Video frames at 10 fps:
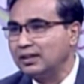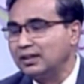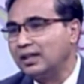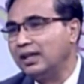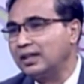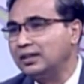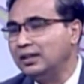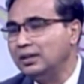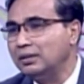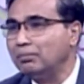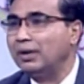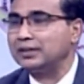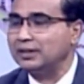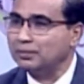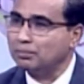তারা একটি
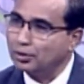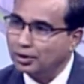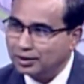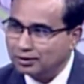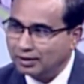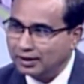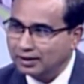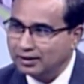বাজেট প্রণয়ন করে